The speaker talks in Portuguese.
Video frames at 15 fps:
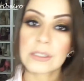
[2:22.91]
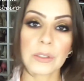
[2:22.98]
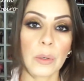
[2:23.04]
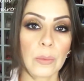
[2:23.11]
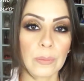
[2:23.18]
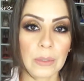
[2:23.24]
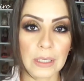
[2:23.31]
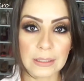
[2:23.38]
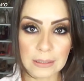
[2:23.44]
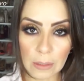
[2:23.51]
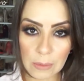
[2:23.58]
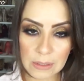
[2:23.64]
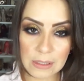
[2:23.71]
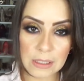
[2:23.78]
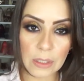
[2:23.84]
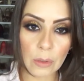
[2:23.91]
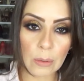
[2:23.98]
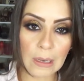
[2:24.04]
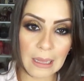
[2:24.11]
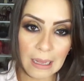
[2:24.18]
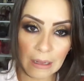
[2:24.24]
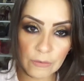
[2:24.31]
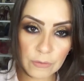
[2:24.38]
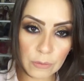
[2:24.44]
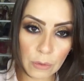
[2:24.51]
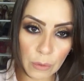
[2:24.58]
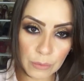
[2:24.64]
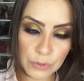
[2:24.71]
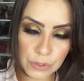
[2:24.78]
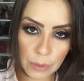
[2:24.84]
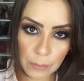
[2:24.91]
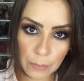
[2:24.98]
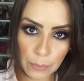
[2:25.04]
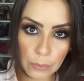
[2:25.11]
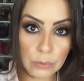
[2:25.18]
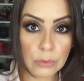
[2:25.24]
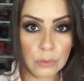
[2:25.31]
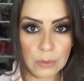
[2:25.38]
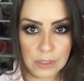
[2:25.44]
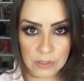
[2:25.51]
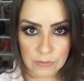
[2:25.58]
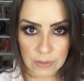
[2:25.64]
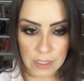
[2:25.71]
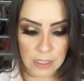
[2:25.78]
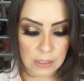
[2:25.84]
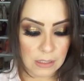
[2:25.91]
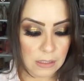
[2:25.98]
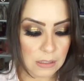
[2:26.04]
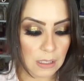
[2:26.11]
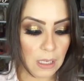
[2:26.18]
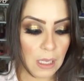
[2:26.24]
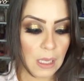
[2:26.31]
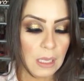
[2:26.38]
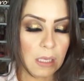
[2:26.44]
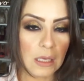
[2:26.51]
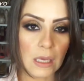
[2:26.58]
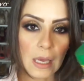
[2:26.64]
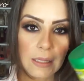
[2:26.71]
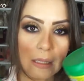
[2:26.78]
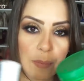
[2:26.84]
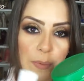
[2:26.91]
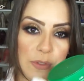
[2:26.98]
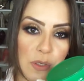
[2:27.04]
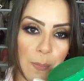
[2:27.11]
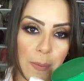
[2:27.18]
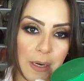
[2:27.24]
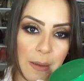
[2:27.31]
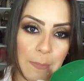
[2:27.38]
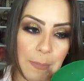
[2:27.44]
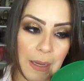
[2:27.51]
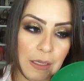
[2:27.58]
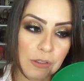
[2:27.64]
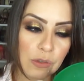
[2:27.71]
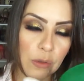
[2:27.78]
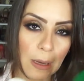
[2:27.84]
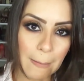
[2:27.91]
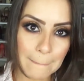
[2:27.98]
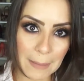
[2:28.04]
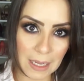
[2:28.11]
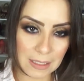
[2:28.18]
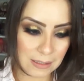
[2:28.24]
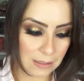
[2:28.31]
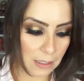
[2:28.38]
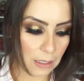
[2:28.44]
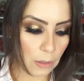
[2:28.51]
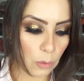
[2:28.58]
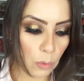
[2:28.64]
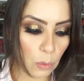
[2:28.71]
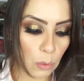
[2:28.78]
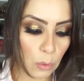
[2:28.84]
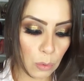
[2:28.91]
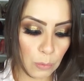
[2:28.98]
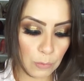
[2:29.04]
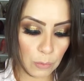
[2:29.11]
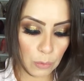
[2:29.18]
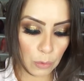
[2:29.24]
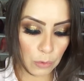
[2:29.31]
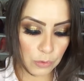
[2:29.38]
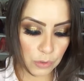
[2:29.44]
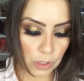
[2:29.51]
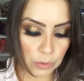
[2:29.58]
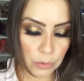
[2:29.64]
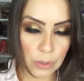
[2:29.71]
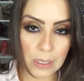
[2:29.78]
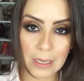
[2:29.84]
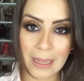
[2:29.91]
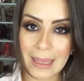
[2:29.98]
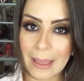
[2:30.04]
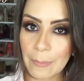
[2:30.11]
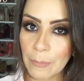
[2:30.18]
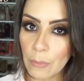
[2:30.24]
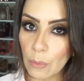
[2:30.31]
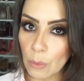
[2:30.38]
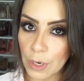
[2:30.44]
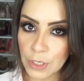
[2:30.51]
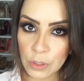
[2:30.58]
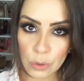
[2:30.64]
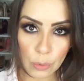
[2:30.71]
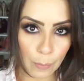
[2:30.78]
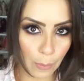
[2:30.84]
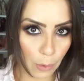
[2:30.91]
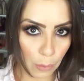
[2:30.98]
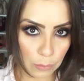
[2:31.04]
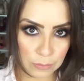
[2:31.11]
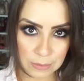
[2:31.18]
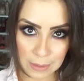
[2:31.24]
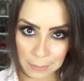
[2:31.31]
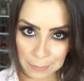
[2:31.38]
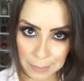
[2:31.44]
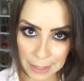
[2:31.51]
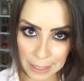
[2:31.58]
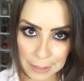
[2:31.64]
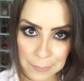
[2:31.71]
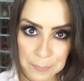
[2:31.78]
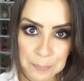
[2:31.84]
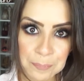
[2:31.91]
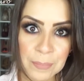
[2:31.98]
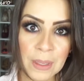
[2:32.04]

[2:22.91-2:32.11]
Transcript: assim, eu, então, assim, eu lavo com o shampoo duas vezes e aí depois eu passo a máscara. O condicionador é muito bom também,